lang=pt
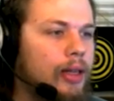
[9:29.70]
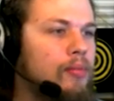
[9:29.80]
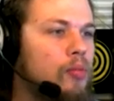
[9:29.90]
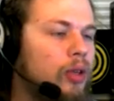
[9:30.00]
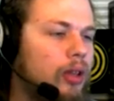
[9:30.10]
Tem
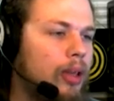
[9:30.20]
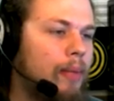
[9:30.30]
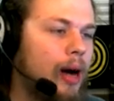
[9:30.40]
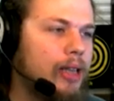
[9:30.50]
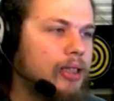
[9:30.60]
muita
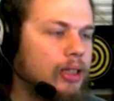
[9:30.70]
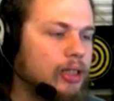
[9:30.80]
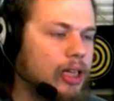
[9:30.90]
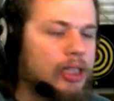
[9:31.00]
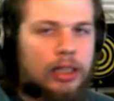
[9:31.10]
base em
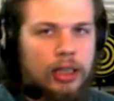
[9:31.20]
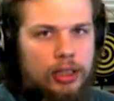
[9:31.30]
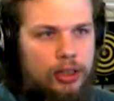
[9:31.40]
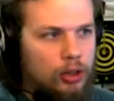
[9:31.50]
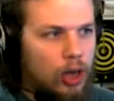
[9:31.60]
cidade
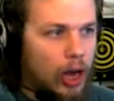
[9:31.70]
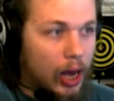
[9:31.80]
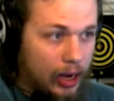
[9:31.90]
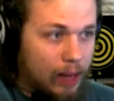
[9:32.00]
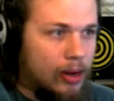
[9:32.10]
grande.
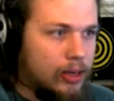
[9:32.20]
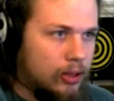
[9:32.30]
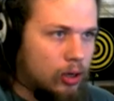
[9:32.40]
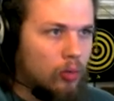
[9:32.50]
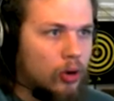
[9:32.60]
Aquela
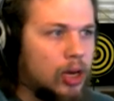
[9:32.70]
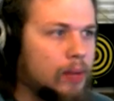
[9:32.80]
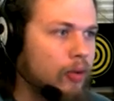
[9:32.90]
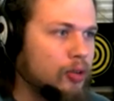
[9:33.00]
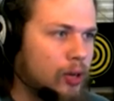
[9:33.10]
base que eu morri ali,
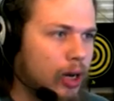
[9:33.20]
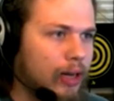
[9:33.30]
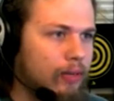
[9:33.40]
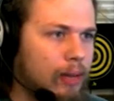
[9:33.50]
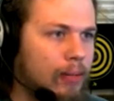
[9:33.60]
provavelmente os caras
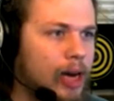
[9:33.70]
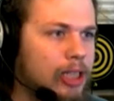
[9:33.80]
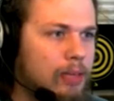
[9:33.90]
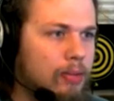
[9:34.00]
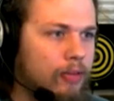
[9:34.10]
estavam na
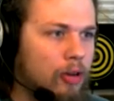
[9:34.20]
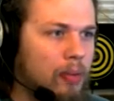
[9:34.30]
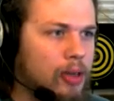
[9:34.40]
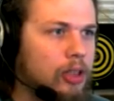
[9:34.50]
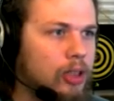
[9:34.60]
base e me viram
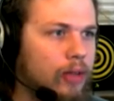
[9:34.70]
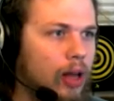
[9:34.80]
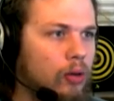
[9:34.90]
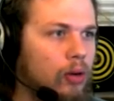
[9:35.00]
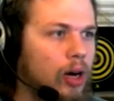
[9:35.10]
passando
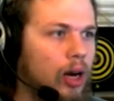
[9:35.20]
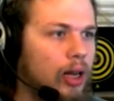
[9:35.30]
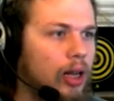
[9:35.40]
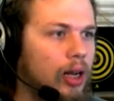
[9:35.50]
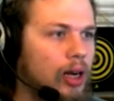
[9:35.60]
falaram, ah, tem um cara ali
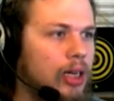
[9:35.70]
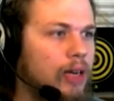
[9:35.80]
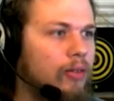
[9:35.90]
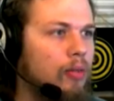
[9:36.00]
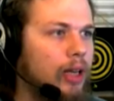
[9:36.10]
naquela casa ali,
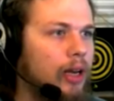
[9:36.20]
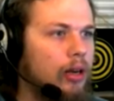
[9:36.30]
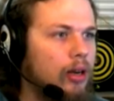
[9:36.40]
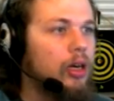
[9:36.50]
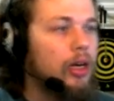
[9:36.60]
vamos matar
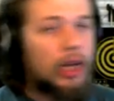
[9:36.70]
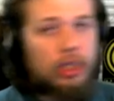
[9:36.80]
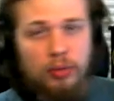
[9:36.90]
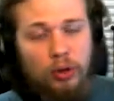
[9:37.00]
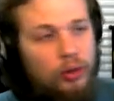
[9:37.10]
ele.
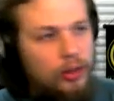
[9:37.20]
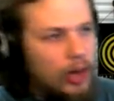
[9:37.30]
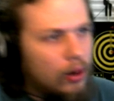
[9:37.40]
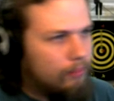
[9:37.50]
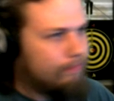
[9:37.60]
Eles não me
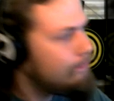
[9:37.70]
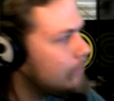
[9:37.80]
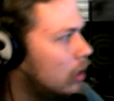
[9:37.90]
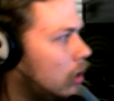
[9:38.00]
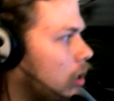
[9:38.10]
encontraram.
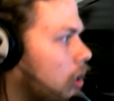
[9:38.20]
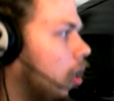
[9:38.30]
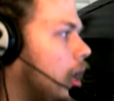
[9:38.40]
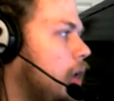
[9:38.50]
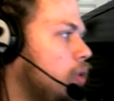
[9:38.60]

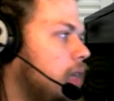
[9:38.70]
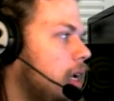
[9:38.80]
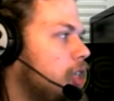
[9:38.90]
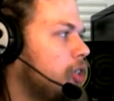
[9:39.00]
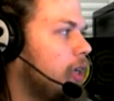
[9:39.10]
Aí eu
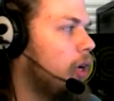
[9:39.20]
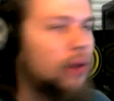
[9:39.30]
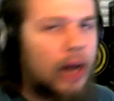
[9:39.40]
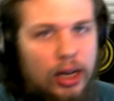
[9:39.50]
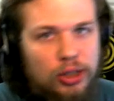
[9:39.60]
saí achando que era
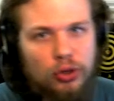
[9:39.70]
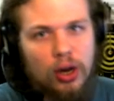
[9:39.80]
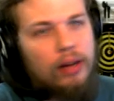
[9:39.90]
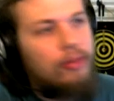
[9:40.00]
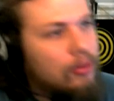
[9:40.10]
um cara
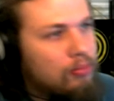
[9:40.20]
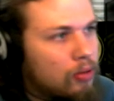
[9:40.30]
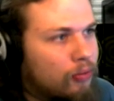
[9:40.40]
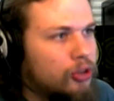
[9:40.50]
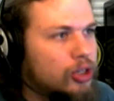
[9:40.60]
só,
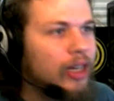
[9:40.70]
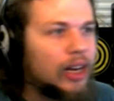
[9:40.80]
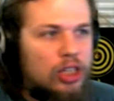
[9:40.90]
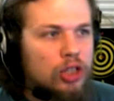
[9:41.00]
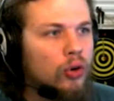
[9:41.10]
me fudi,
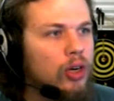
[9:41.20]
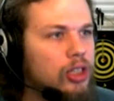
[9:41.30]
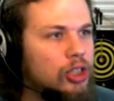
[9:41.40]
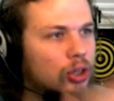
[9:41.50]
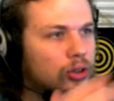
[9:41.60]
tava tá, de 12
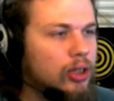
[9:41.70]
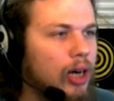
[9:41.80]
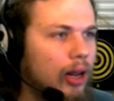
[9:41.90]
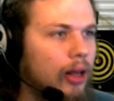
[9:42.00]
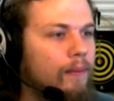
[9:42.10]
tinha outros
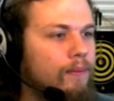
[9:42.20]
caras lá.